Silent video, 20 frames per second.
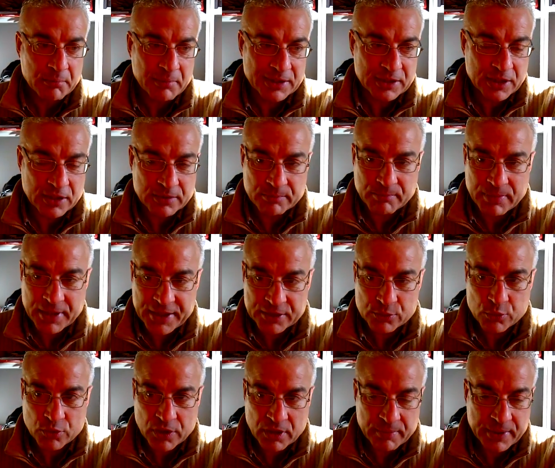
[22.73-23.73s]
ma, ma,
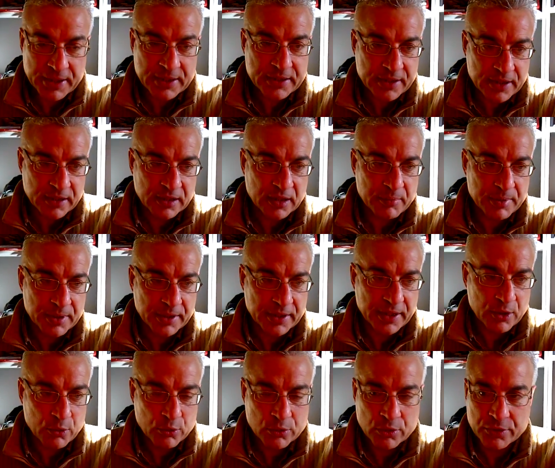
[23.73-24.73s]
naturalmente anche perché
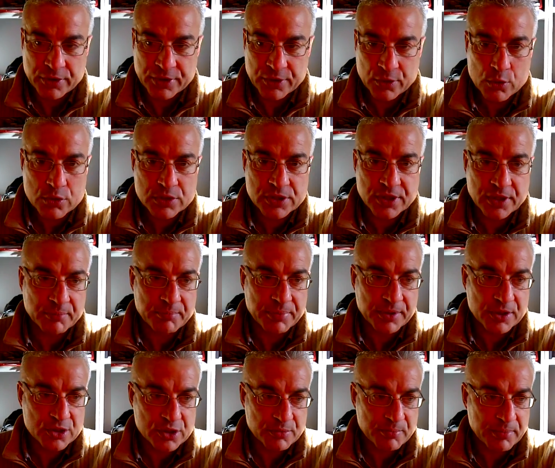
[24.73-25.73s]
uno dei nostri
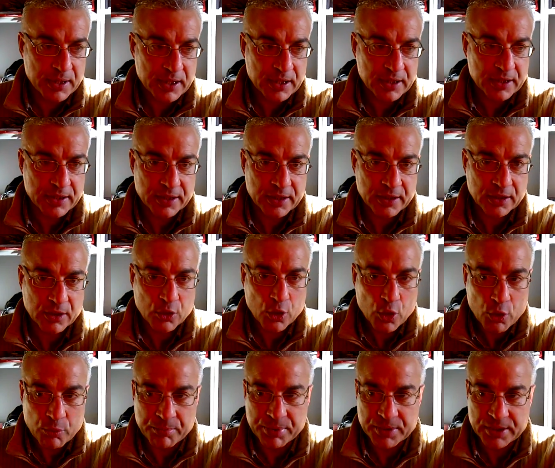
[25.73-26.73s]
principali
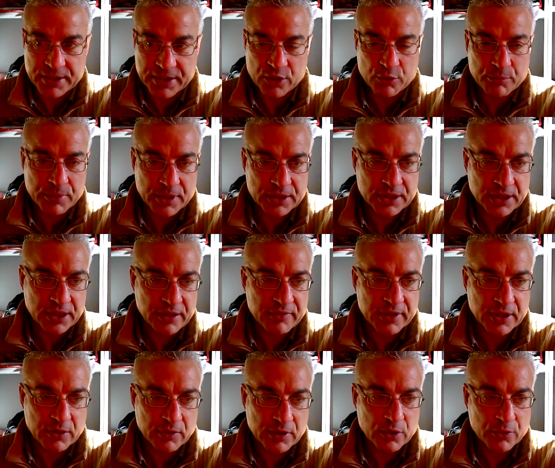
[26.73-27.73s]
compiti e obiettivi
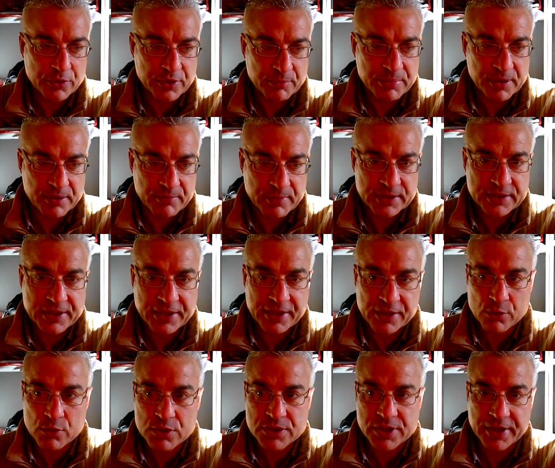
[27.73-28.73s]
è quello di permettere ai
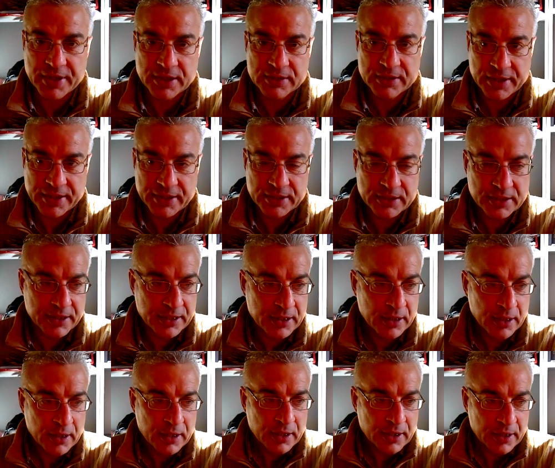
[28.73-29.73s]
nostri atleti
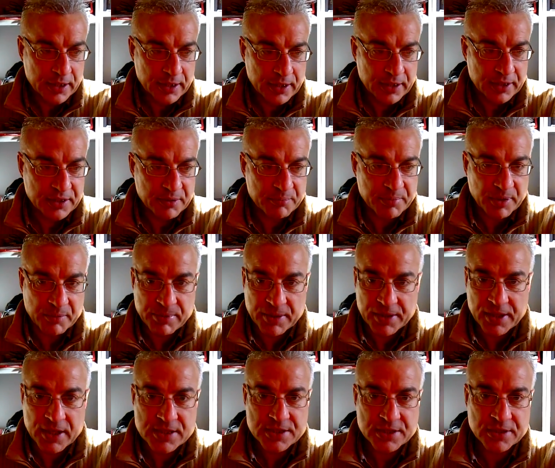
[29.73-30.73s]
e di
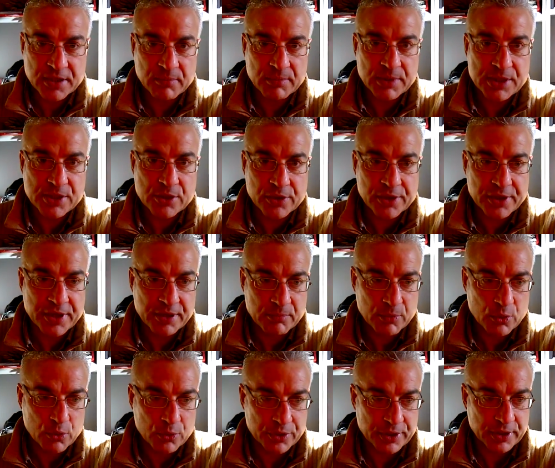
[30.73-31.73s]
prepararsi nel migliore dei
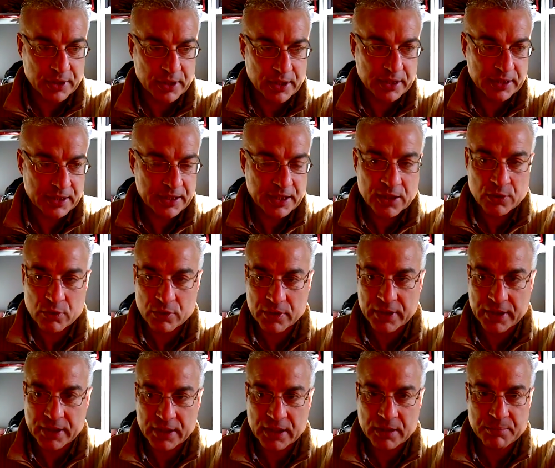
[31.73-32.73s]
modi. È chiaro
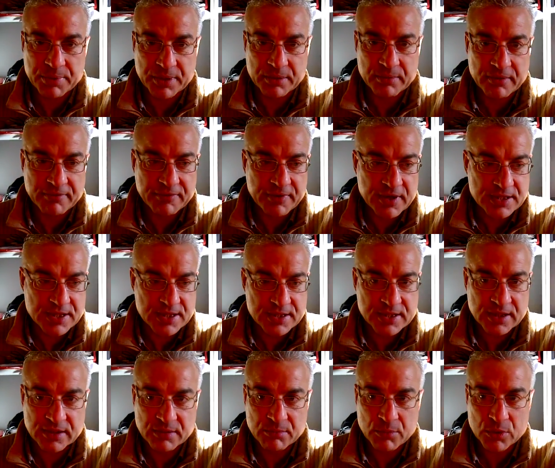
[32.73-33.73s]
che la prima fase è
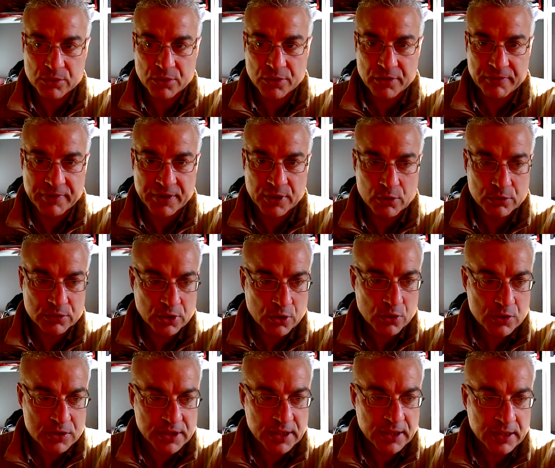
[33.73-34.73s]
stata molto
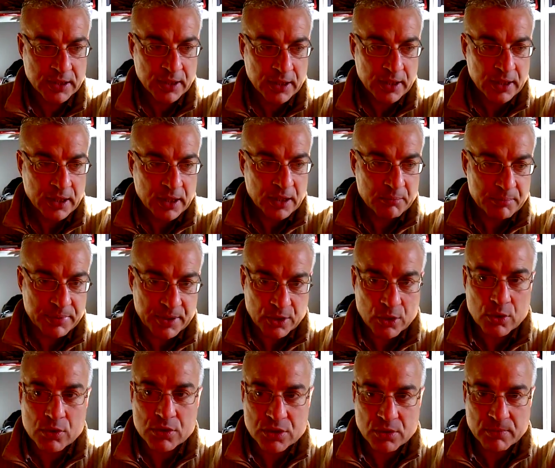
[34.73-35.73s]
difficoltosa,
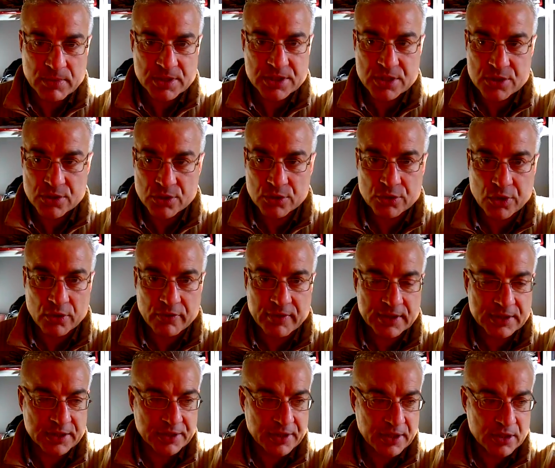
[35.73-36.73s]
però insomma si sono
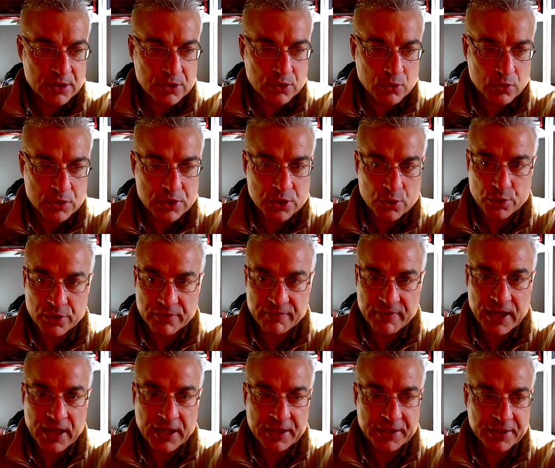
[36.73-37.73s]
trovate delle soluzioni
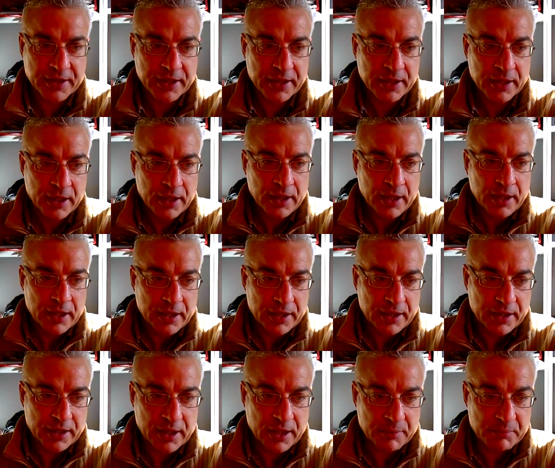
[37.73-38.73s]
valide
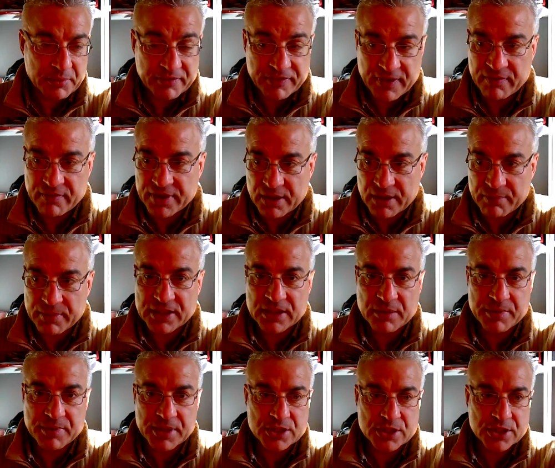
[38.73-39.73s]
e mi fa veramente
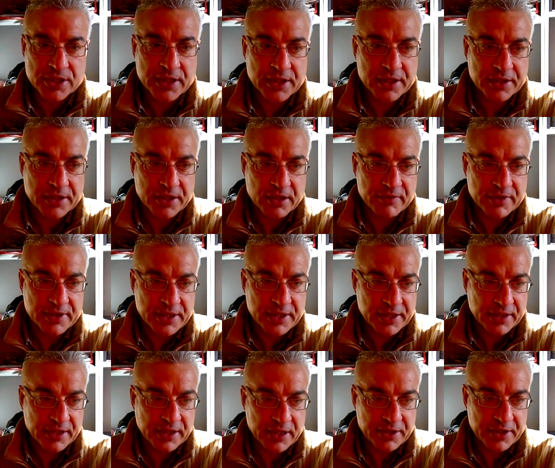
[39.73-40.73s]
piacere nel
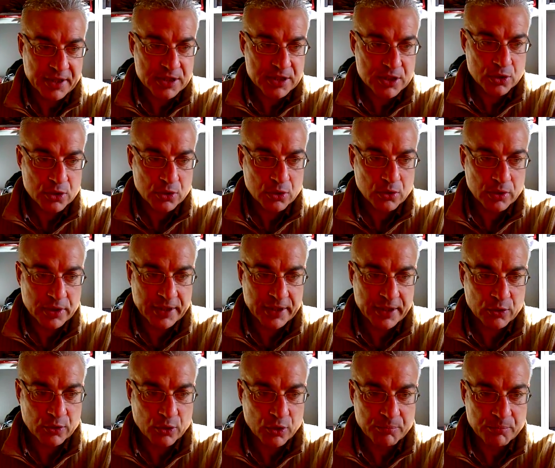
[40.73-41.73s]
vedere che adesso,
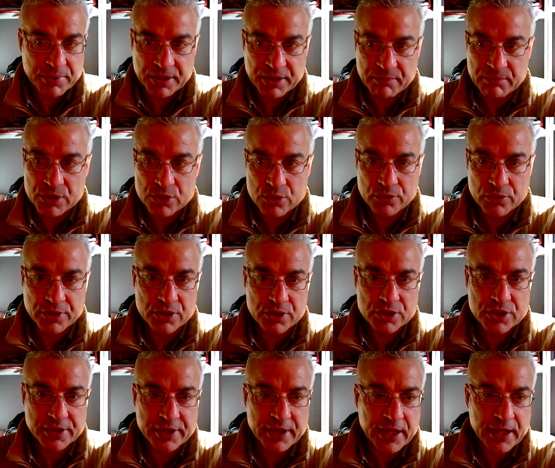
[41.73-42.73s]
eh, con i primi giorni di
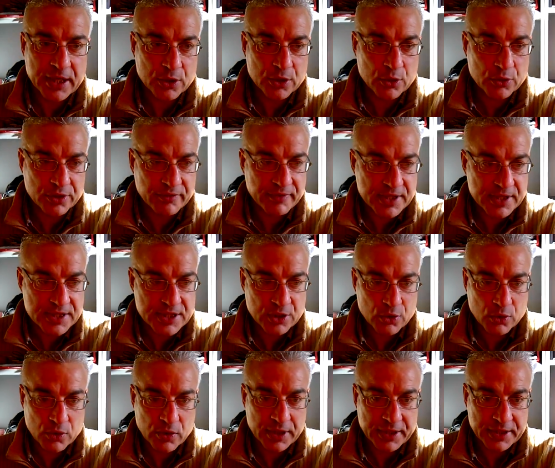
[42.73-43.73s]
gennaio, diverse
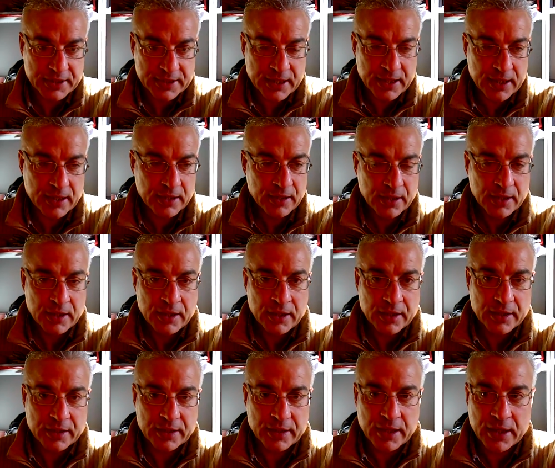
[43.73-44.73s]
località
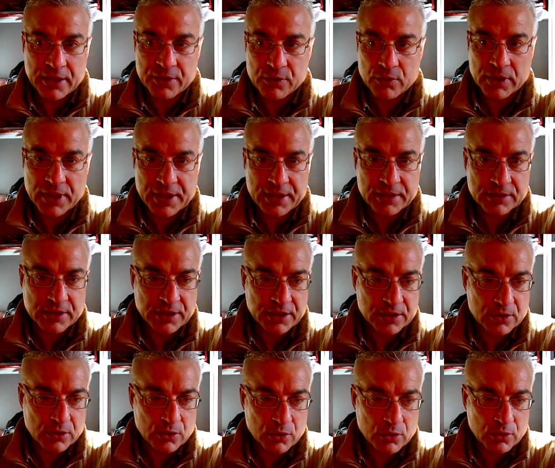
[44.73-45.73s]
eh, hanno
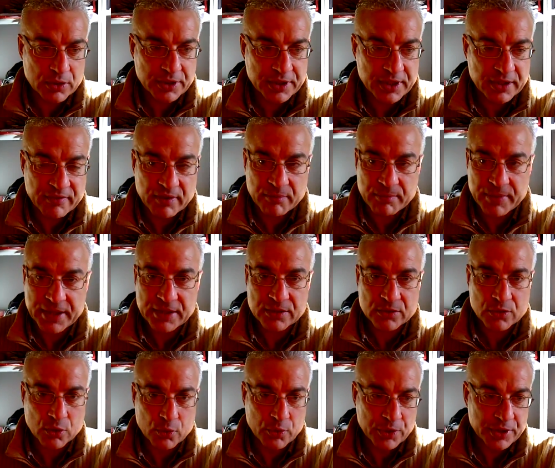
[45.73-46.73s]
garantito
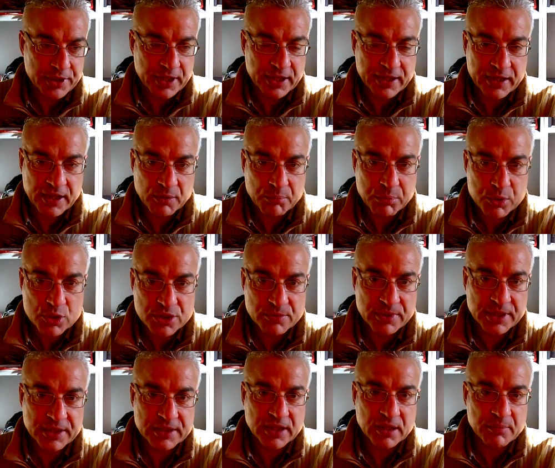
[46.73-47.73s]
l'innevamento e quindi anche la
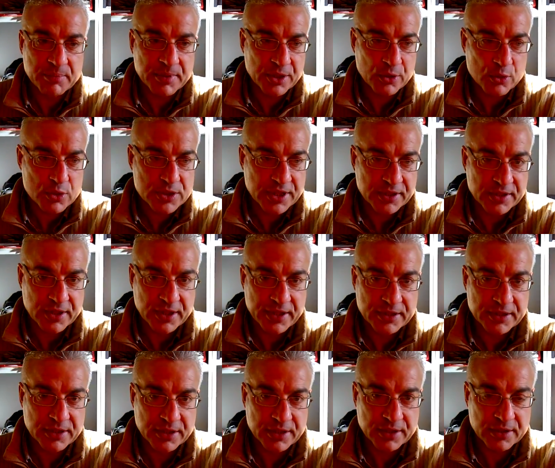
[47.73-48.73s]
possibilità per i nostri
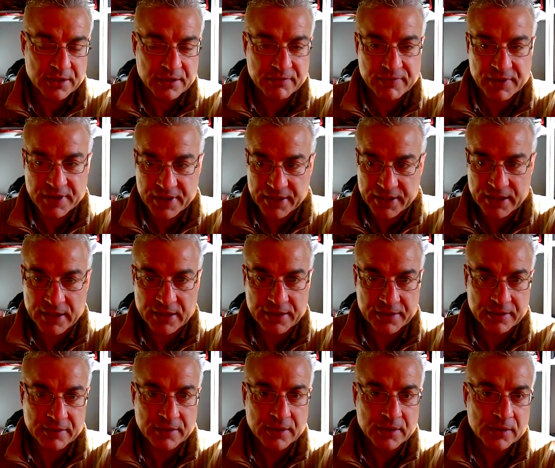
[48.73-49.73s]
atleti di fare
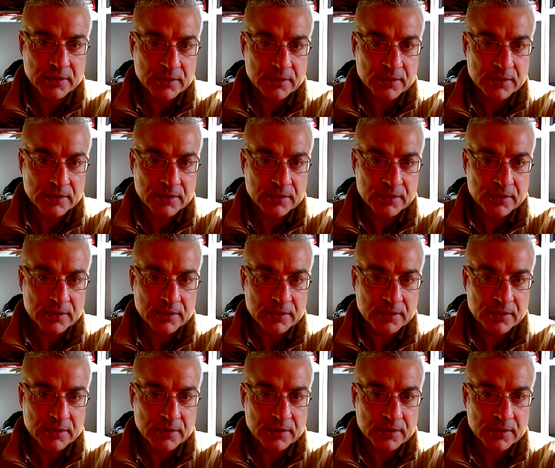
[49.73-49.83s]
gare.